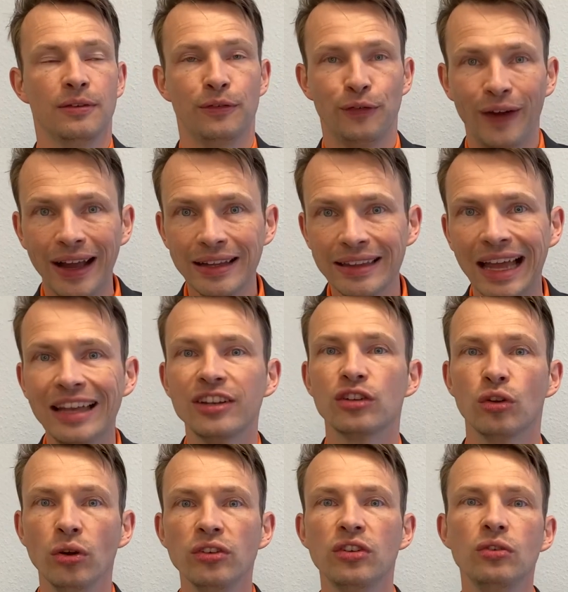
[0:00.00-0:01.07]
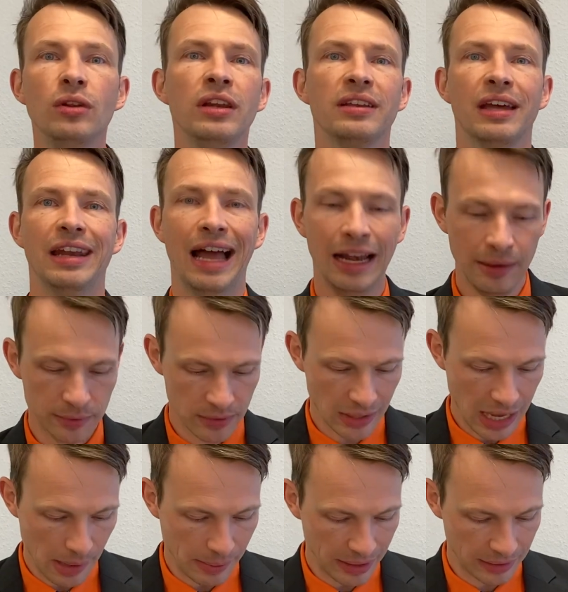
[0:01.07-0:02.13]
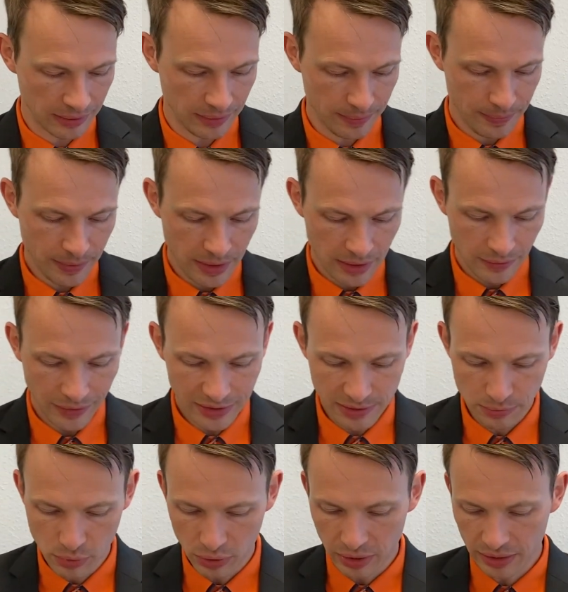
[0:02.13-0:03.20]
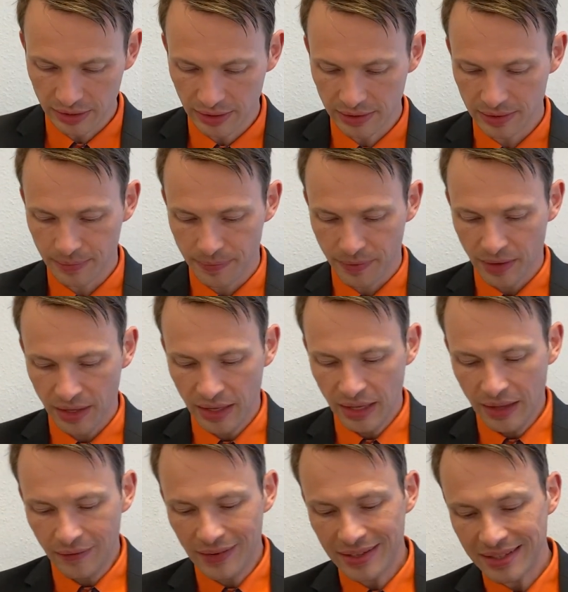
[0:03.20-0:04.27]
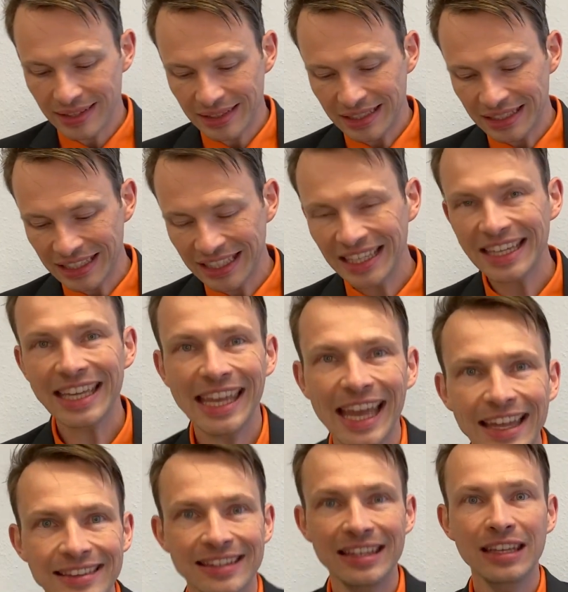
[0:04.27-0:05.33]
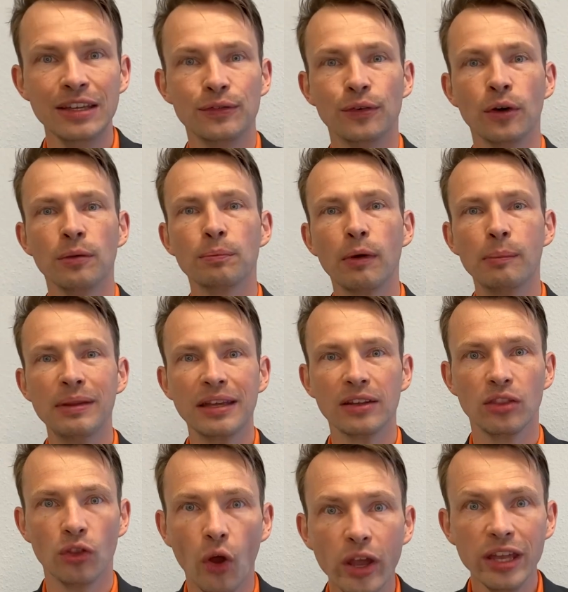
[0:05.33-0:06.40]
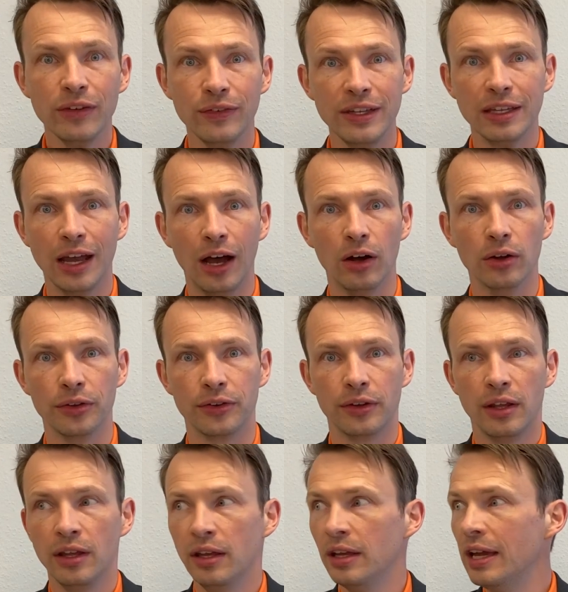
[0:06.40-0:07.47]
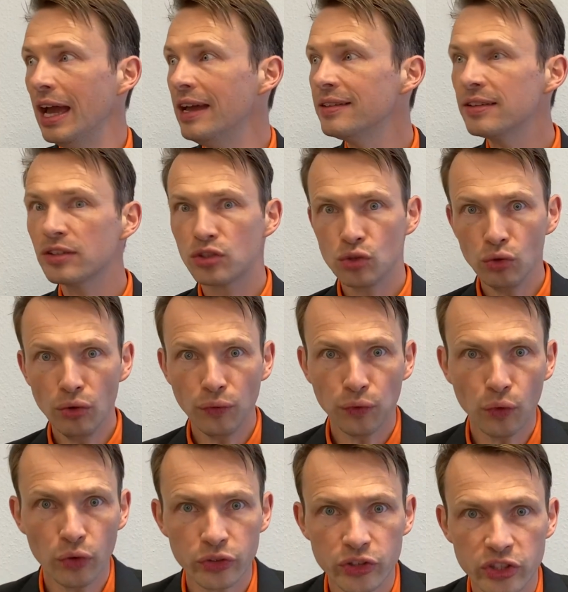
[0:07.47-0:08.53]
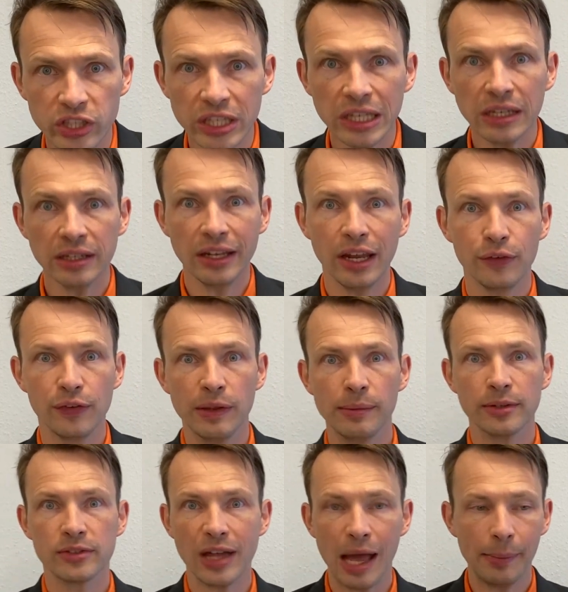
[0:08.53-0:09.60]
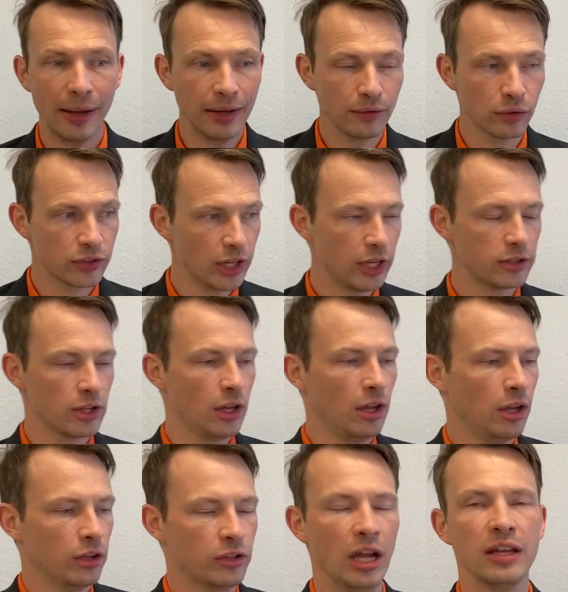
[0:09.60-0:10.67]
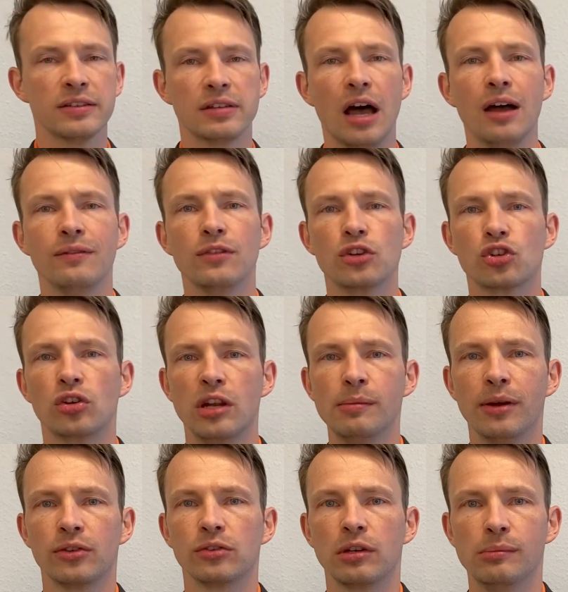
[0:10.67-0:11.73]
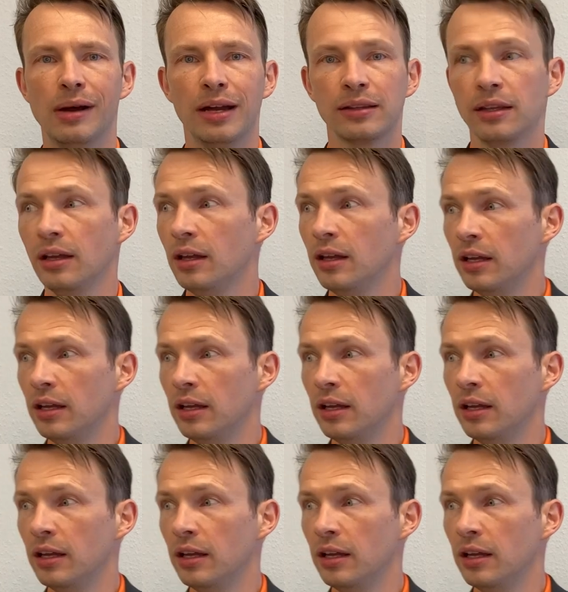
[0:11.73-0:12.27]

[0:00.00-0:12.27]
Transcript: Fangt an, kontinuierlich an allem zu arbeiten, was möglich ist. Wir sind kreativ und probieren neue Wege aus. Es ist so frustrierend, in einer Firma zu arbeiten, wo es heißt, das haben wir schon immer so gemacht.